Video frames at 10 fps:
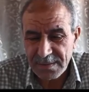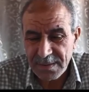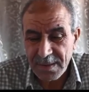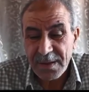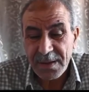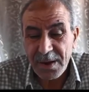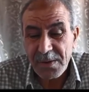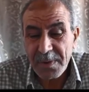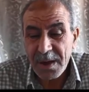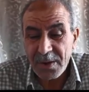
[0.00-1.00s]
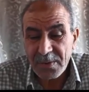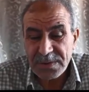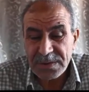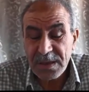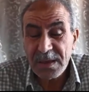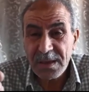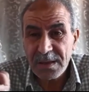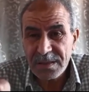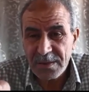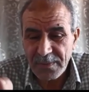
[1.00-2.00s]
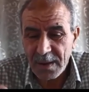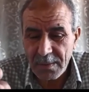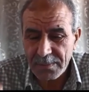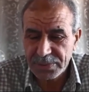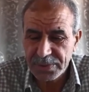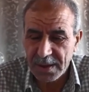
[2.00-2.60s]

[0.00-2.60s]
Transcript: راهم قهروا سيادك في عقب الدار